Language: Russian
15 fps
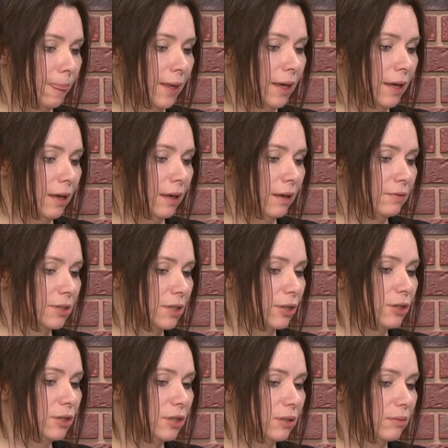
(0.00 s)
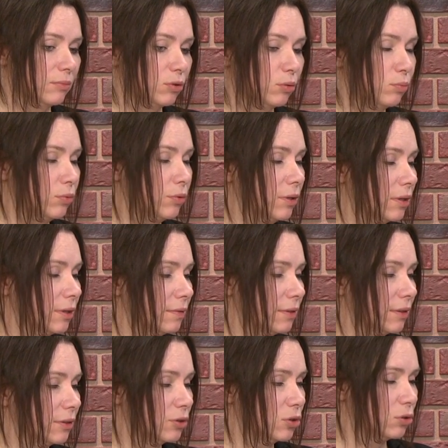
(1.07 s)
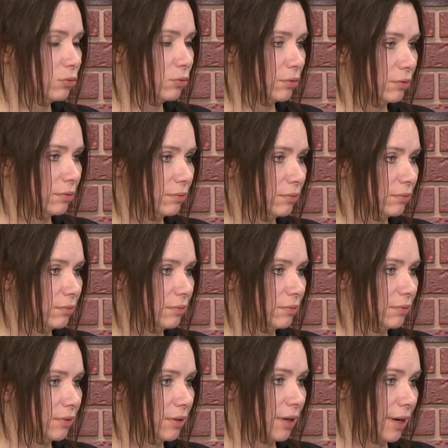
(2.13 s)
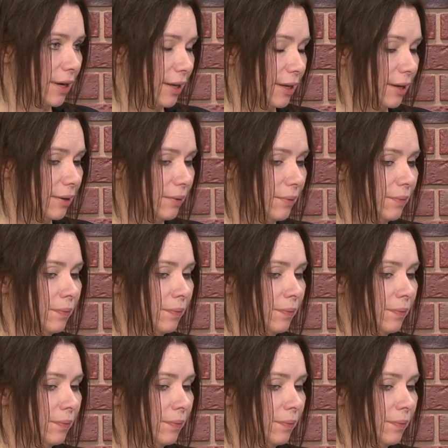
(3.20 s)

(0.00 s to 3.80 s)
и вскрытием табуированных зон ранее.